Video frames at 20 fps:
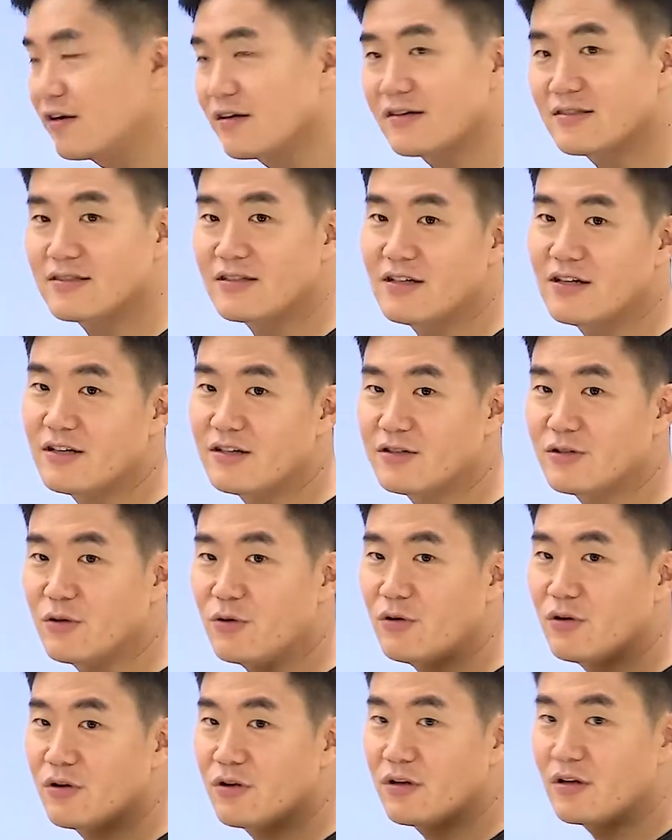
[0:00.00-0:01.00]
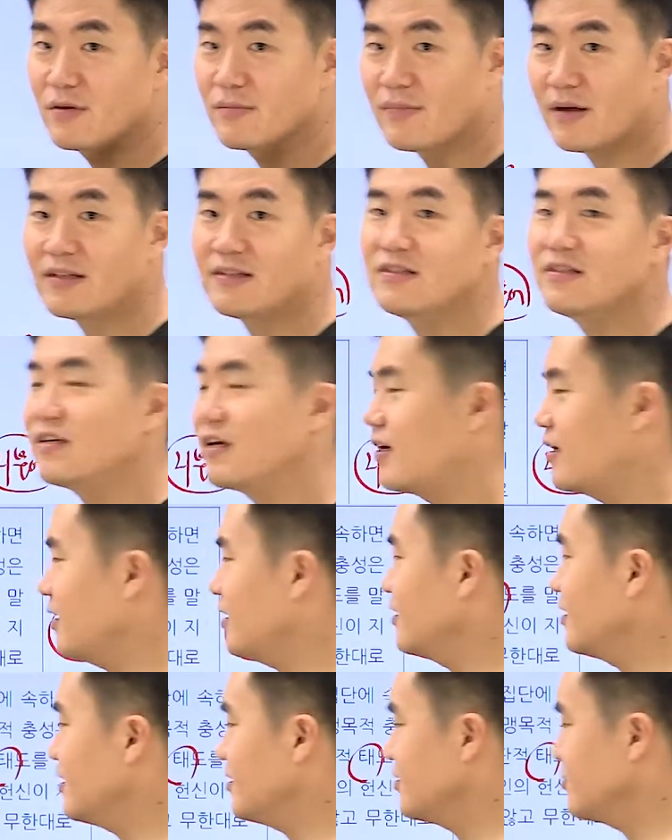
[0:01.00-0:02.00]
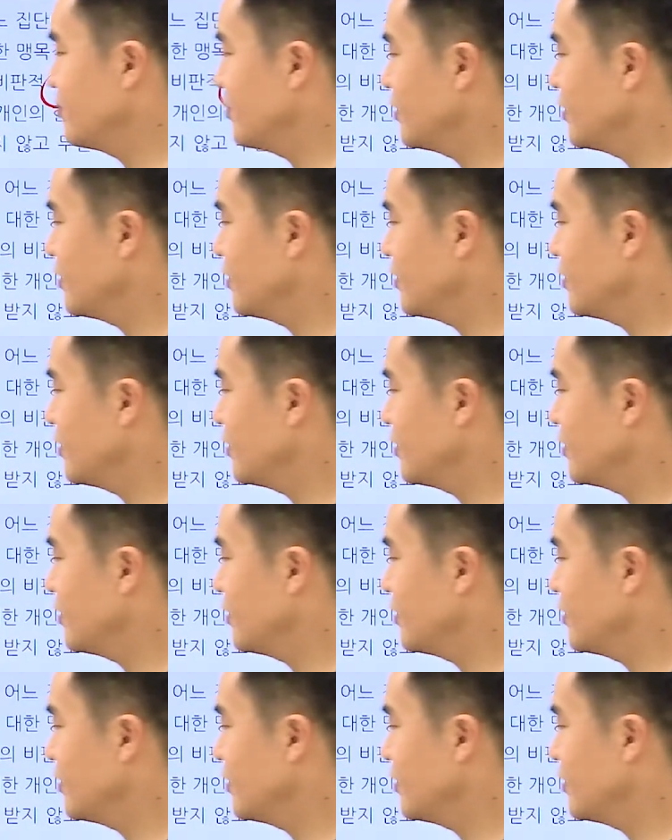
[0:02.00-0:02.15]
그래서 리얼도 맞는 이야기가 되겠습니다.